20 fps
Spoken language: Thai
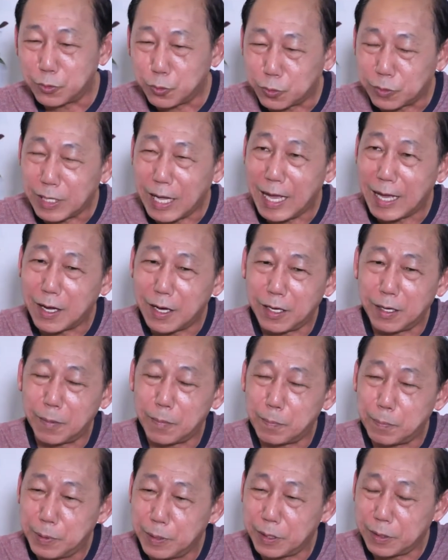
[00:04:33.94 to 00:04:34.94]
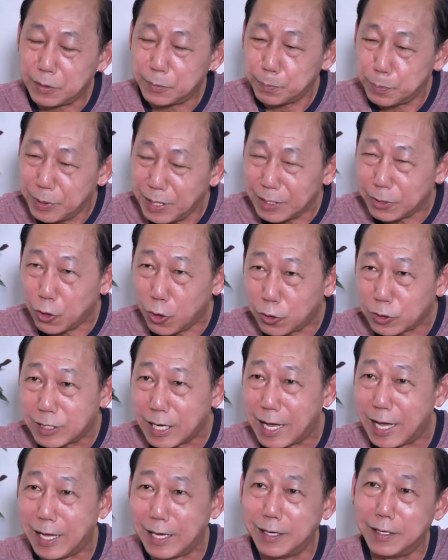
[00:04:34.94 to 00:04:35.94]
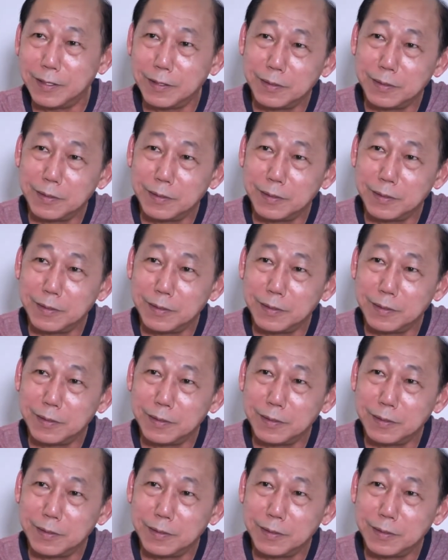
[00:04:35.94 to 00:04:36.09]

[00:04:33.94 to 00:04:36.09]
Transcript: สุดท้ายก็เพื่อนน้องชาย